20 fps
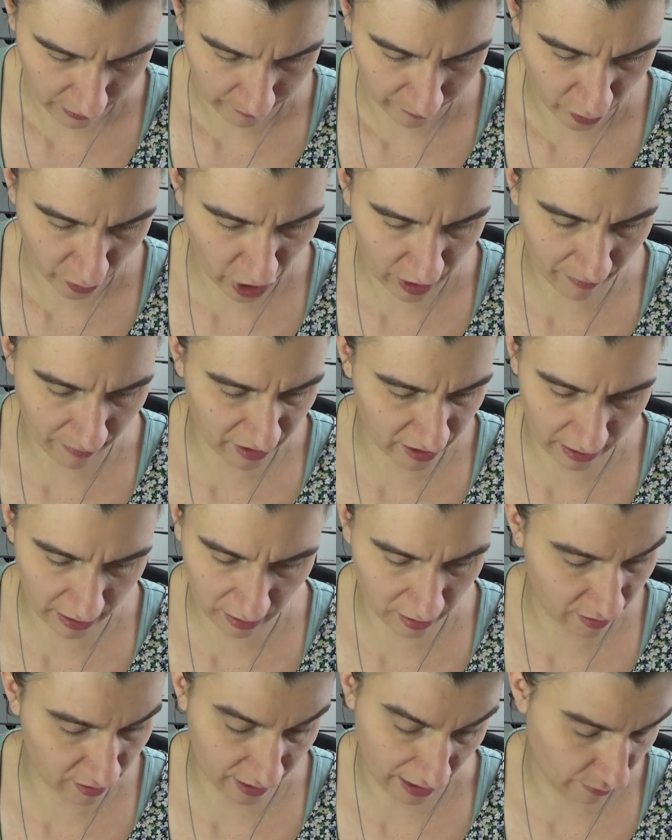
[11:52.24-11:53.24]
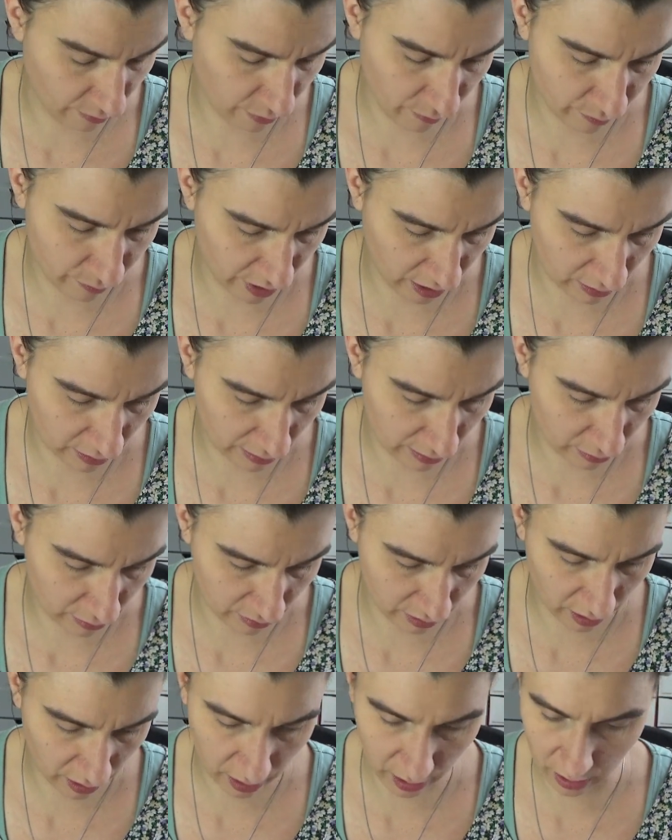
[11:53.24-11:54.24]
Ich nehme jetzt denselben Pinsel,
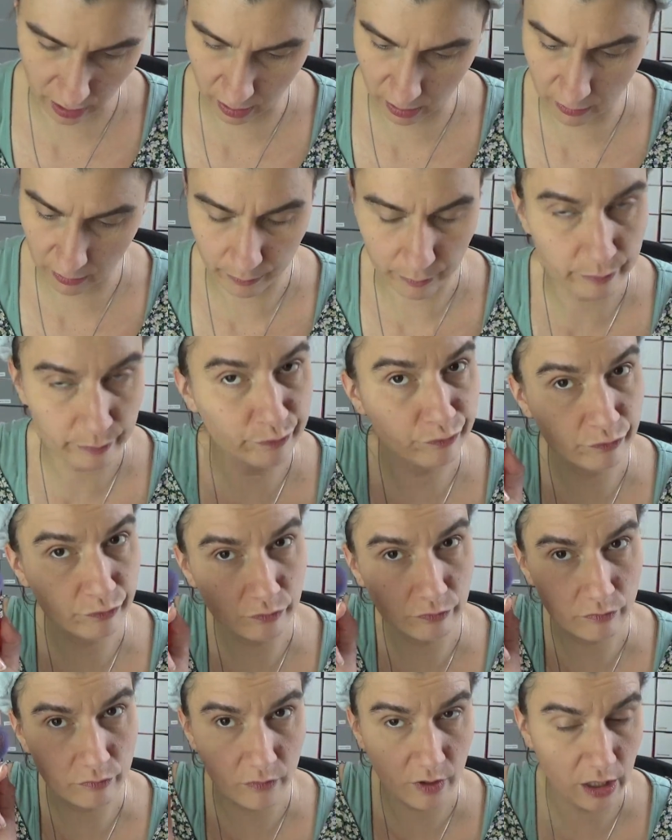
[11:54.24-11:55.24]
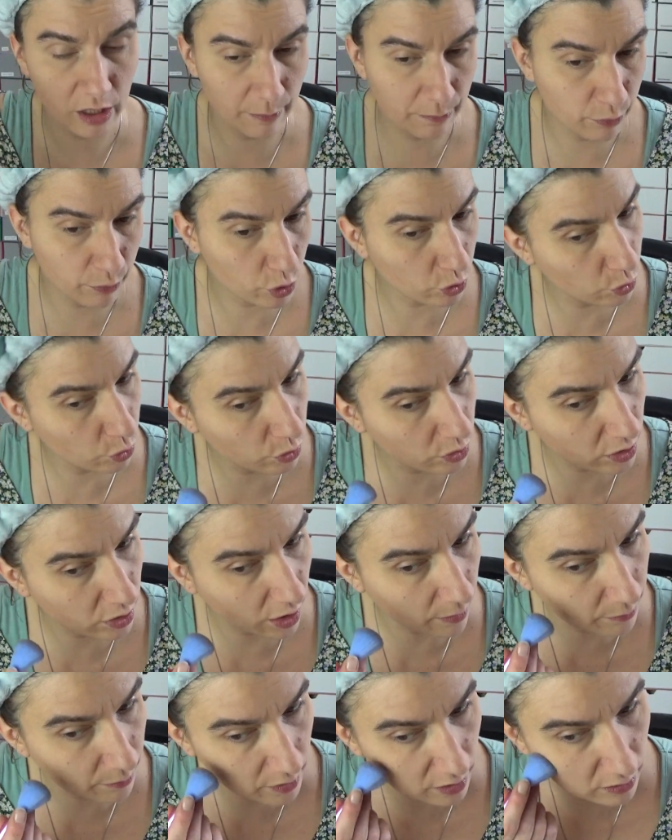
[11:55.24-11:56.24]
Leute, gell? Gib Produkt
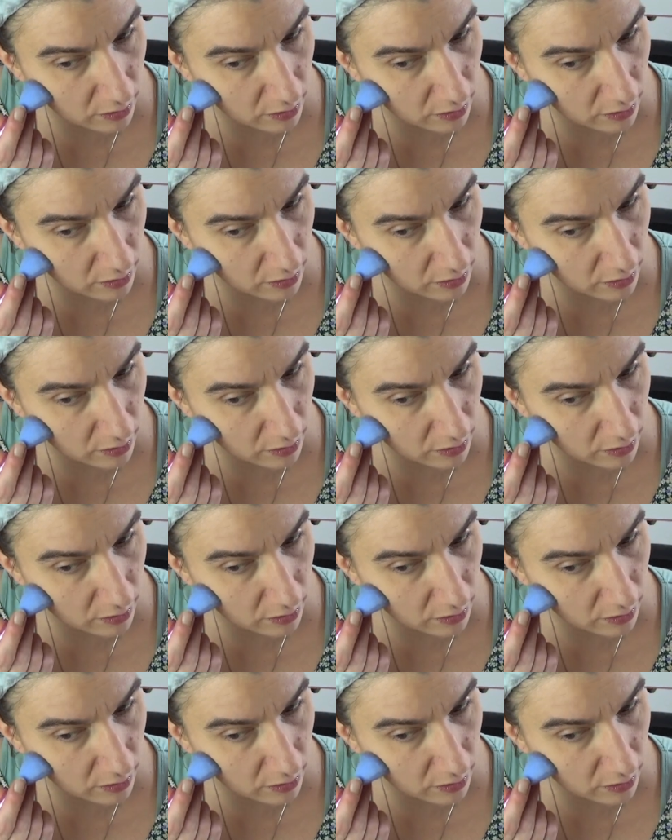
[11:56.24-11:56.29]
ab.